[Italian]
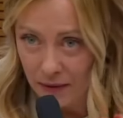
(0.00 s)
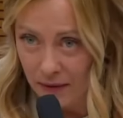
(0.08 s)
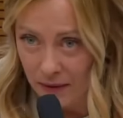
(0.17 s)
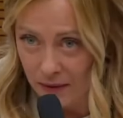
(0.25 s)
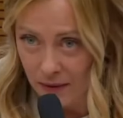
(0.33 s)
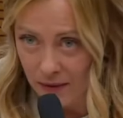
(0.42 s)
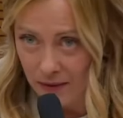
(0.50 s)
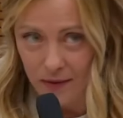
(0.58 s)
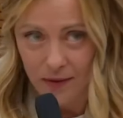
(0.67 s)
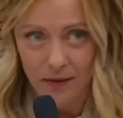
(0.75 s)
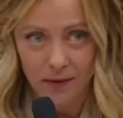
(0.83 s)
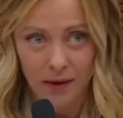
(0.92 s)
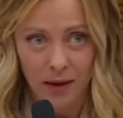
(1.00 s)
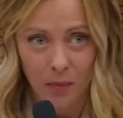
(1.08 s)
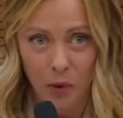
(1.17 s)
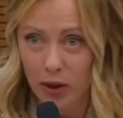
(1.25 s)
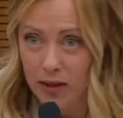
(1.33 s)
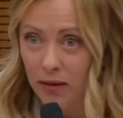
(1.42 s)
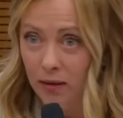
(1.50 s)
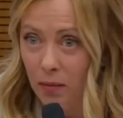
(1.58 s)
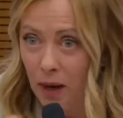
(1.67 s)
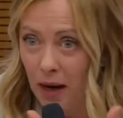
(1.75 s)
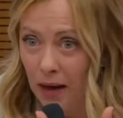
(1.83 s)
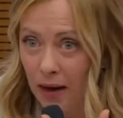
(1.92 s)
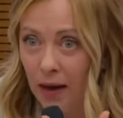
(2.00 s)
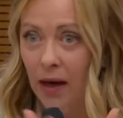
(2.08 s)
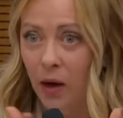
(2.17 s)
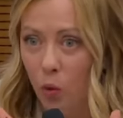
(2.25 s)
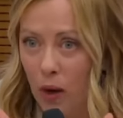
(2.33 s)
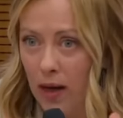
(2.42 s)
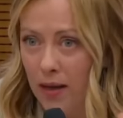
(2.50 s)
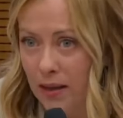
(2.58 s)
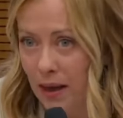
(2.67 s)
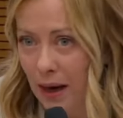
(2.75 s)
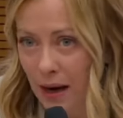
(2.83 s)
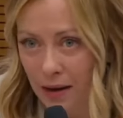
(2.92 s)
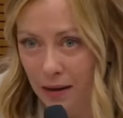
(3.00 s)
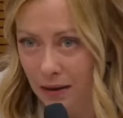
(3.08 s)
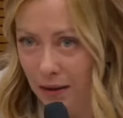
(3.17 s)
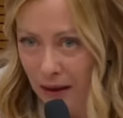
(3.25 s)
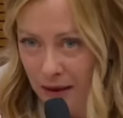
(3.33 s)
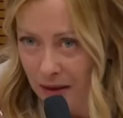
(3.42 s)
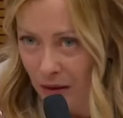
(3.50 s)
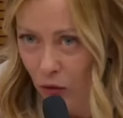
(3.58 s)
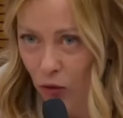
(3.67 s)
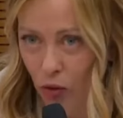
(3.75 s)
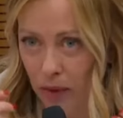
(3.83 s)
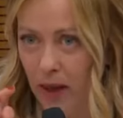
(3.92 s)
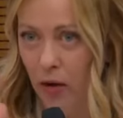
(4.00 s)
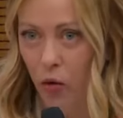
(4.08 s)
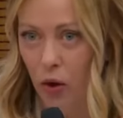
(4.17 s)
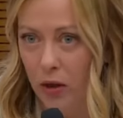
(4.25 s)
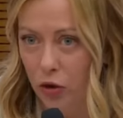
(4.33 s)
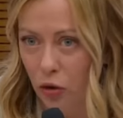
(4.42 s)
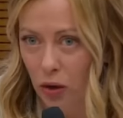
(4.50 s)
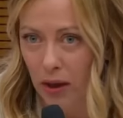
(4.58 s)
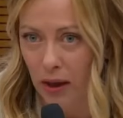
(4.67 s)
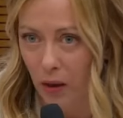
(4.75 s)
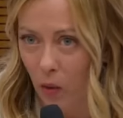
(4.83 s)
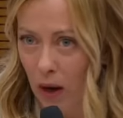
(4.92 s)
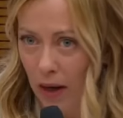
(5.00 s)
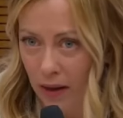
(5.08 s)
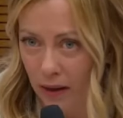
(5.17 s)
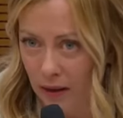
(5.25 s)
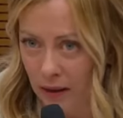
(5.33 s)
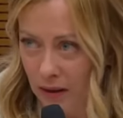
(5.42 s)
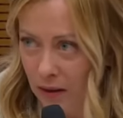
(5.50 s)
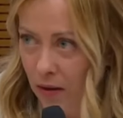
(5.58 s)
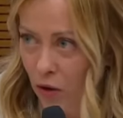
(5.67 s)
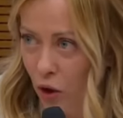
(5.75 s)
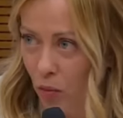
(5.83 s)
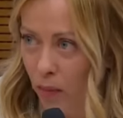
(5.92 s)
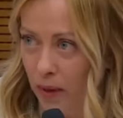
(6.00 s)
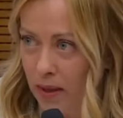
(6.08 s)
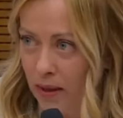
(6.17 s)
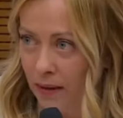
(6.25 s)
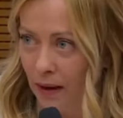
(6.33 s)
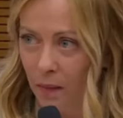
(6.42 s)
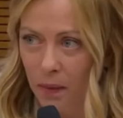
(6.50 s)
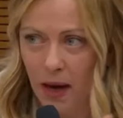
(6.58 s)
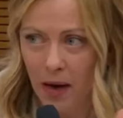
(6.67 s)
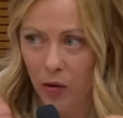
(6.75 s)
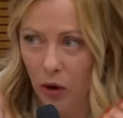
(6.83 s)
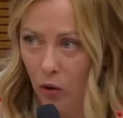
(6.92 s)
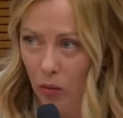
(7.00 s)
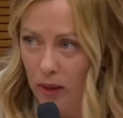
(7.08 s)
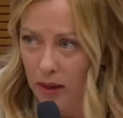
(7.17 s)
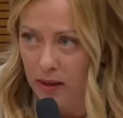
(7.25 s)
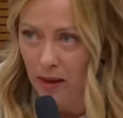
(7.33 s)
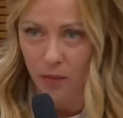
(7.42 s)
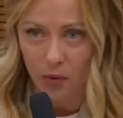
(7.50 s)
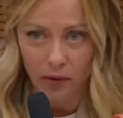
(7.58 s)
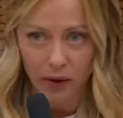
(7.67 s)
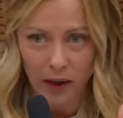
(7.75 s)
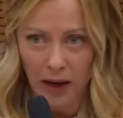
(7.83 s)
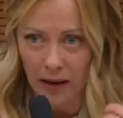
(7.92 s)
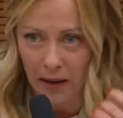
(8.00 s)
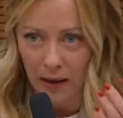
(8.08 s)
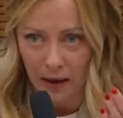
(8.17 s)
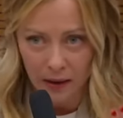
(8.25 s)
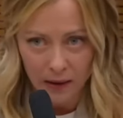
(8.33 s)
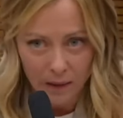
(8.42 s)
eh, tra poche settimane e quella sarà, eh, secondo me, l'occasione nella quale diciamo, presentare il piano che come lei sa poi verrà anche